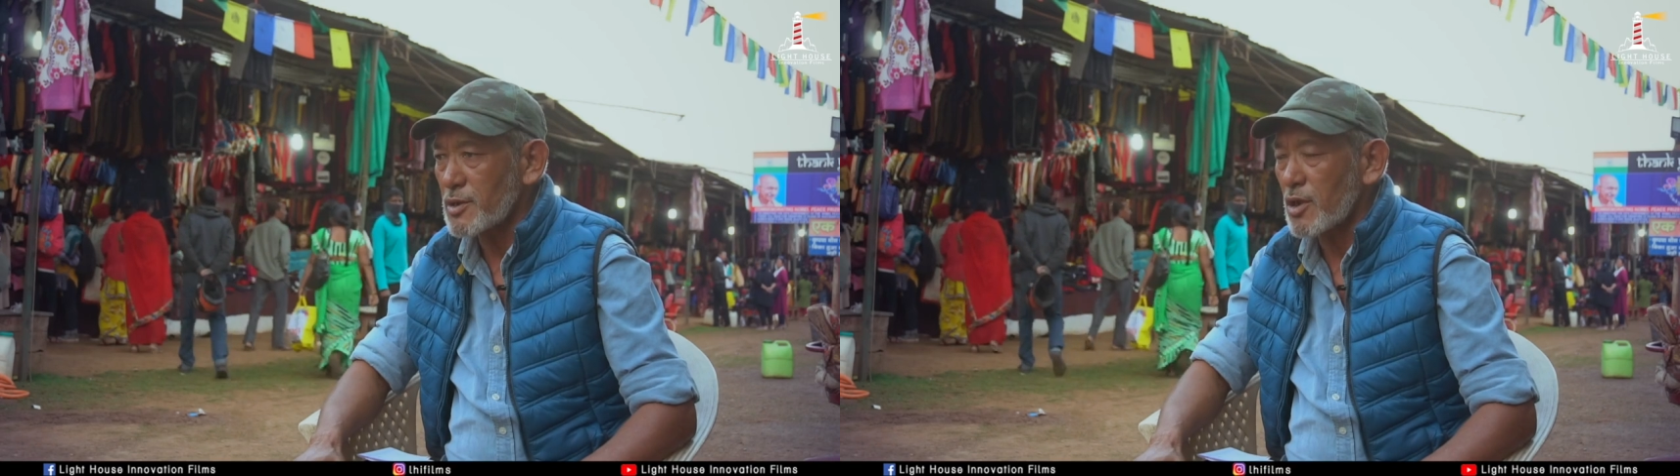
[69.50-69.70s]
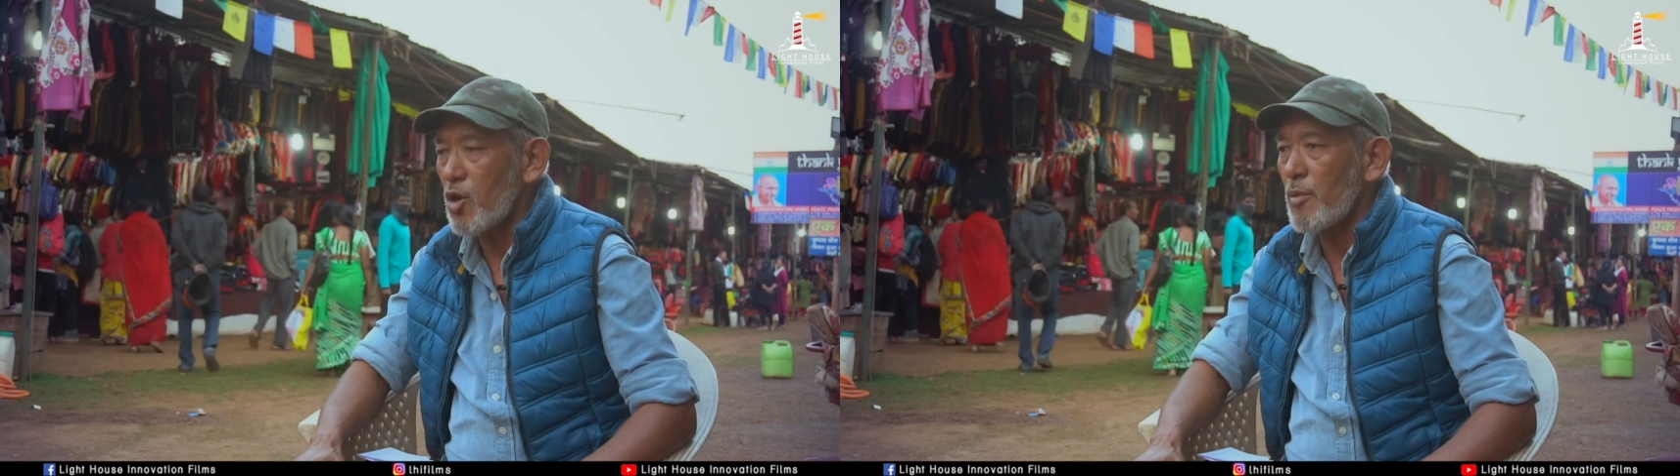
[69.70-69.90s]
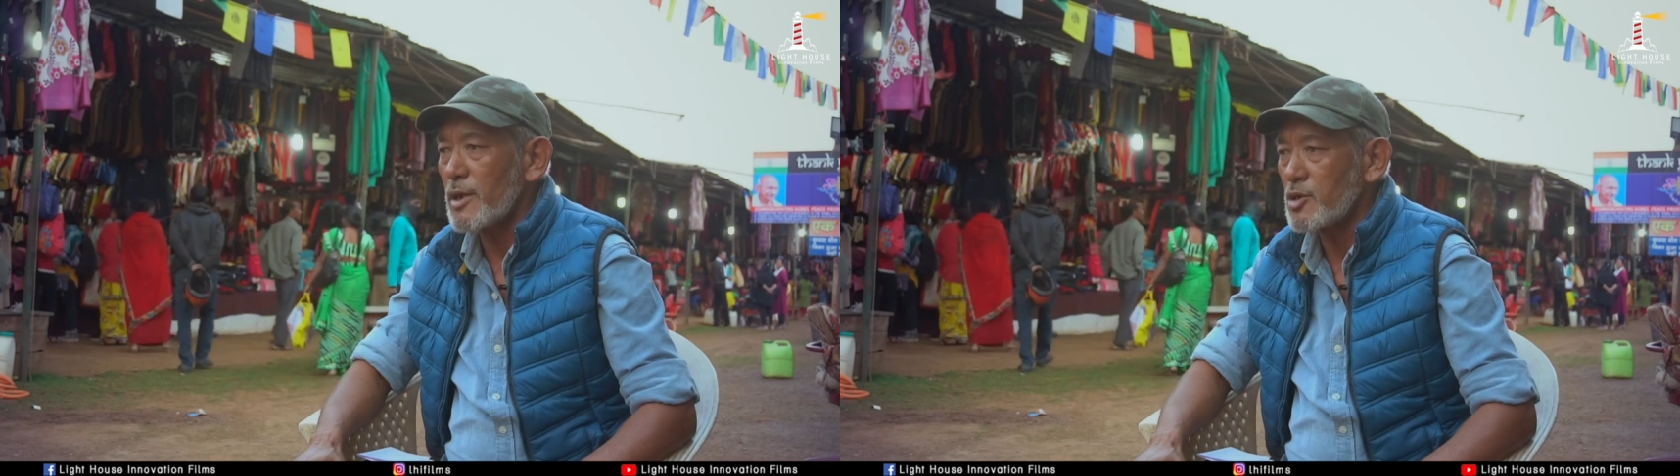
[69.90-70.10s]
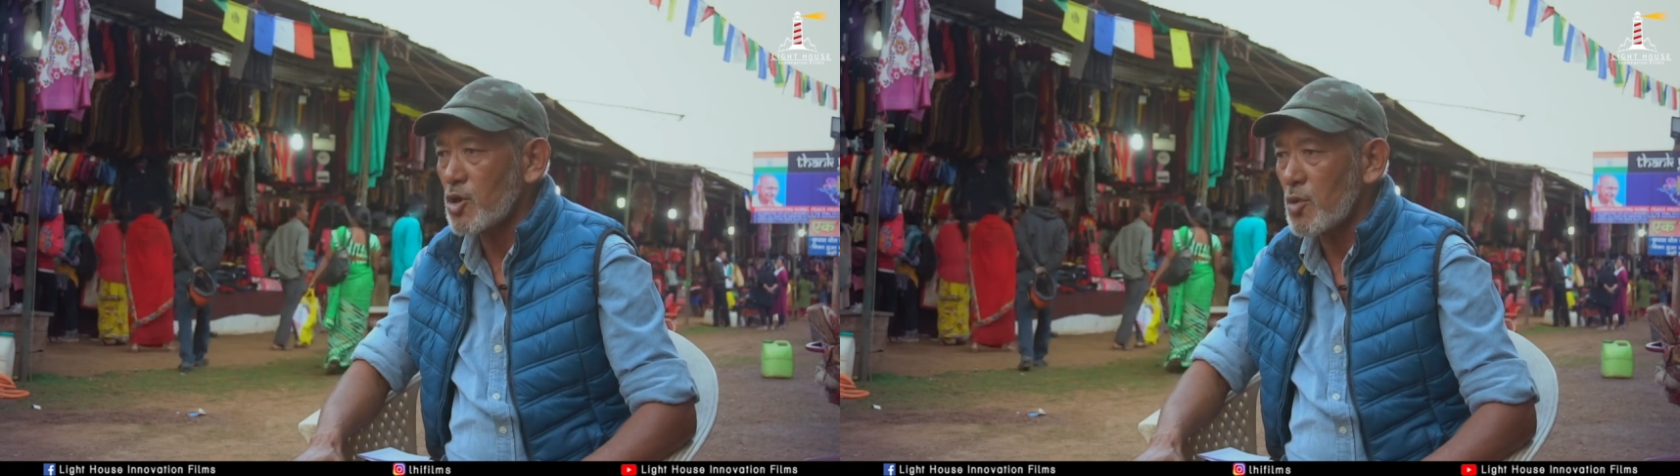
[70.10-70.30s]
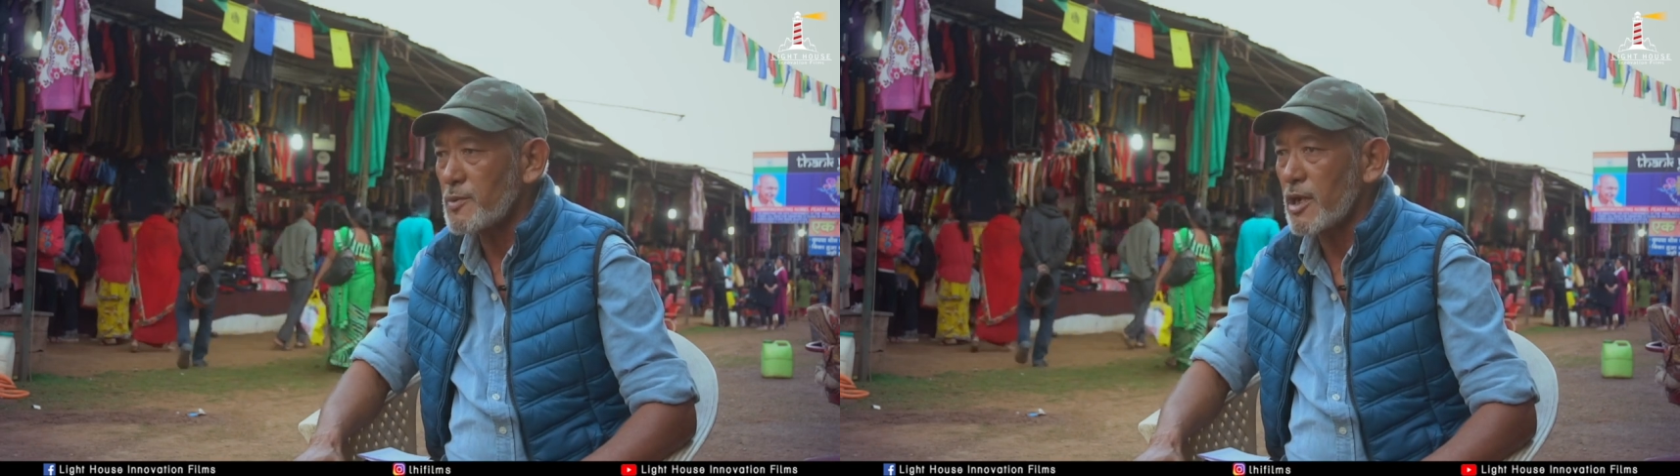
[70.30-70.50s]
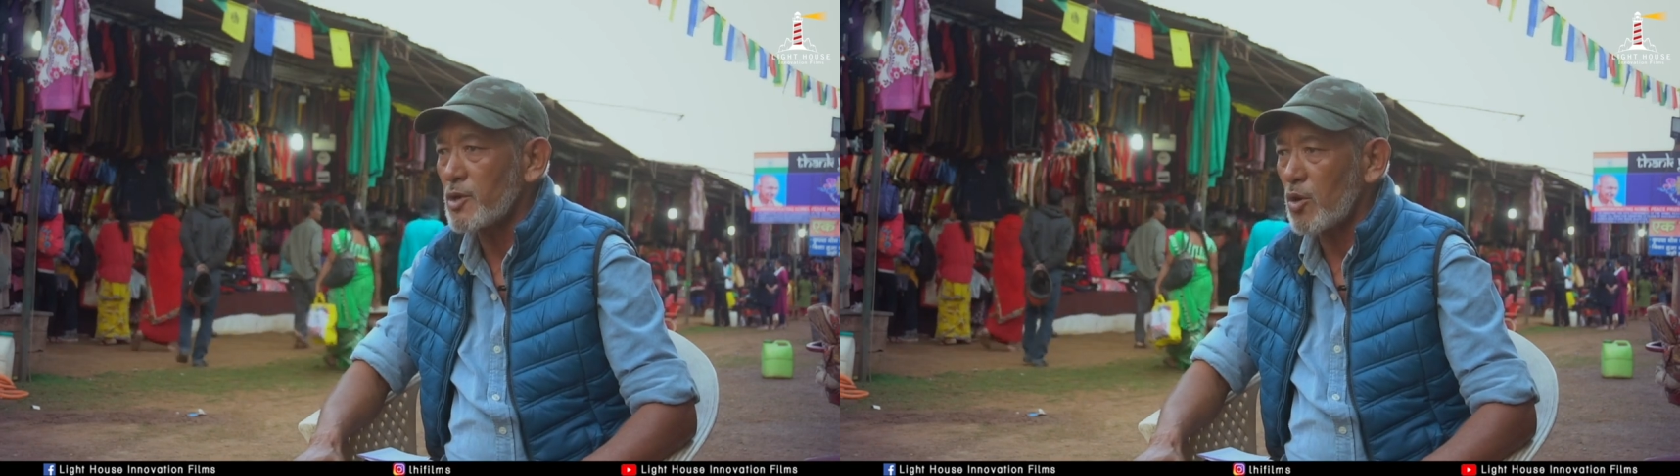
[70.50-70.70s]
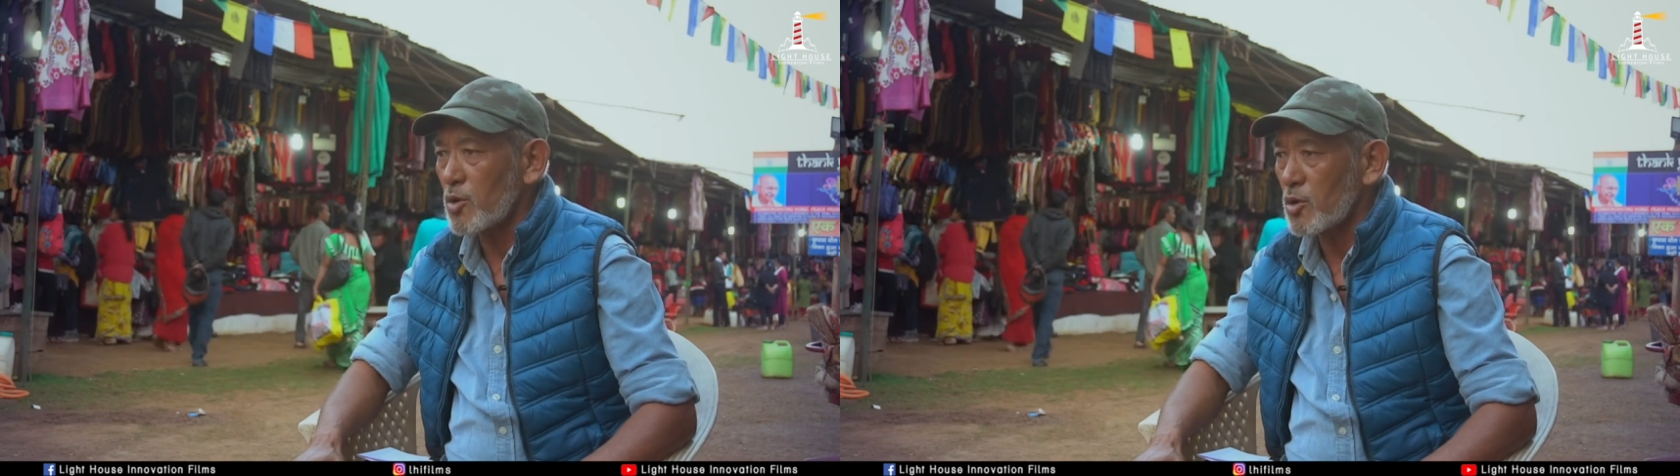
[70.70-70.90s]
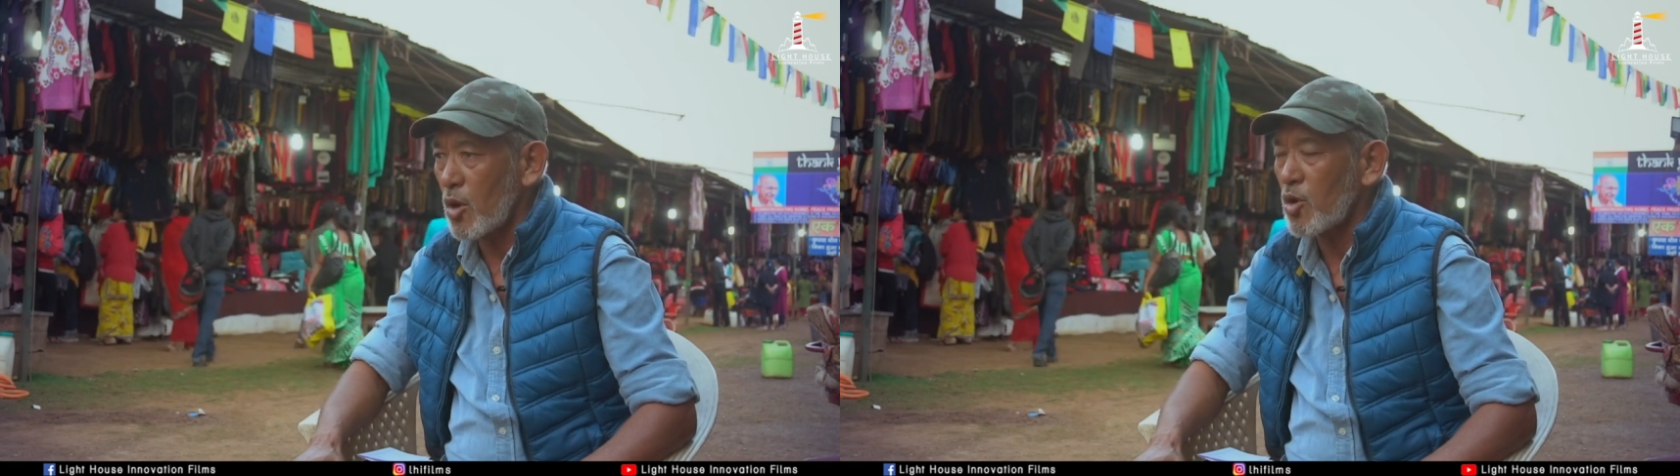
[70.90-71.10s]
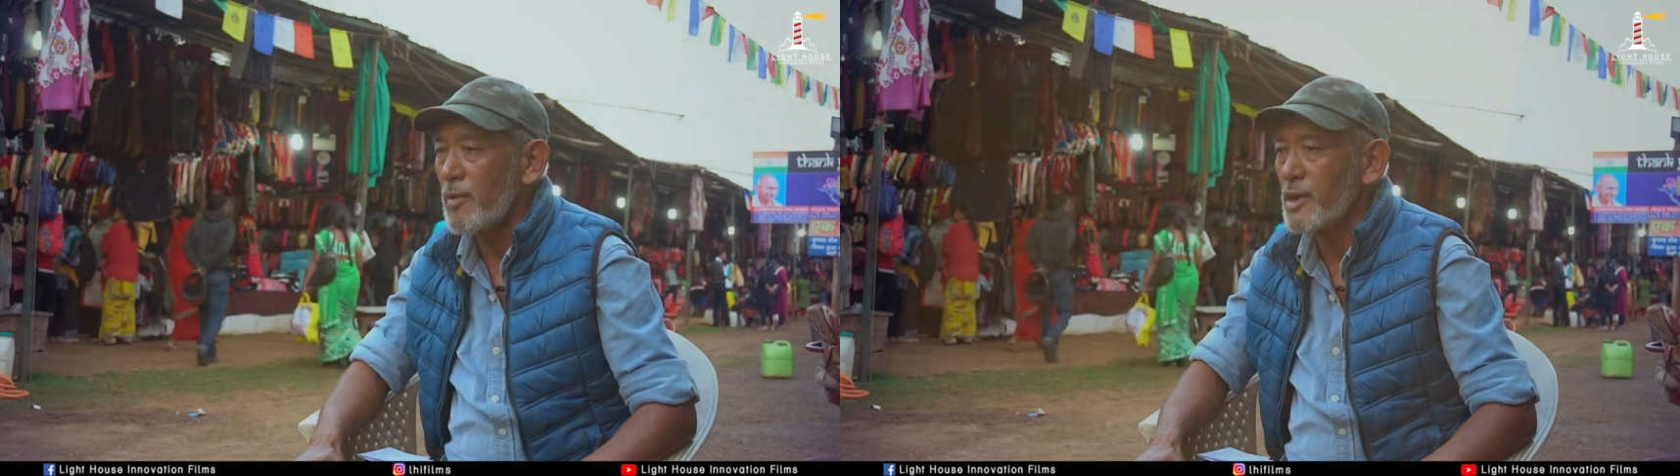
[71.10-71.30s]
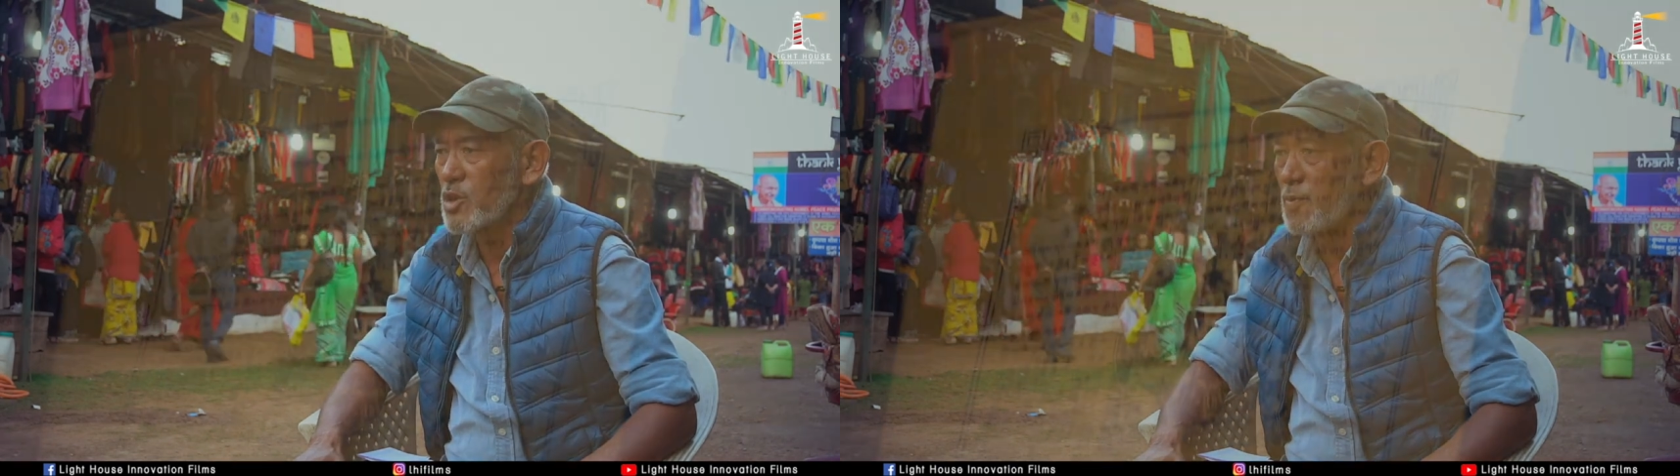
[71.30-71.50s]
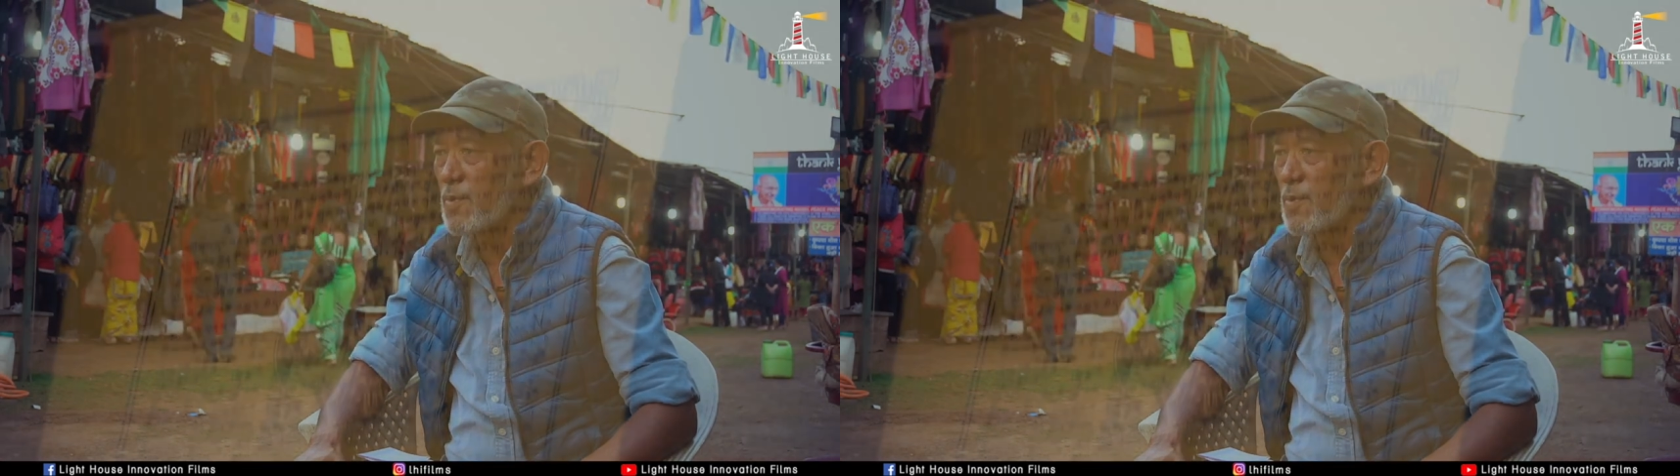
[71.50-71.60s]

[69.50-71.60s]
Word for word: हो चाहे गवर्नमेंट जॉब चाहे नॉन नॉन गवर्नमेंट